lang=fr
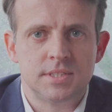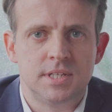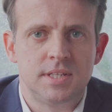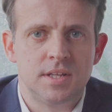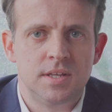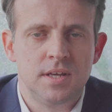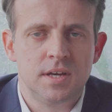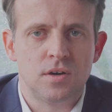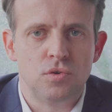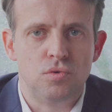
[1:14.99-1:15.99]

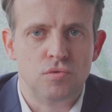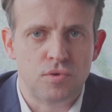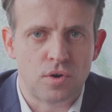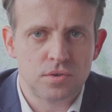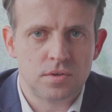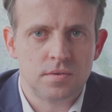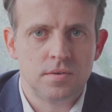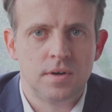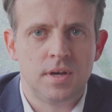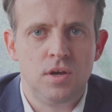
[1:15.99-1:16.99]
c'est-à-dire de ventes
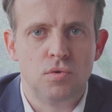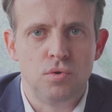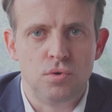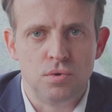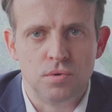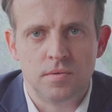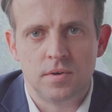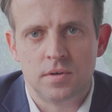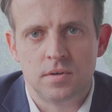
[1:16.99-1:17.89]
qui ont eu lieu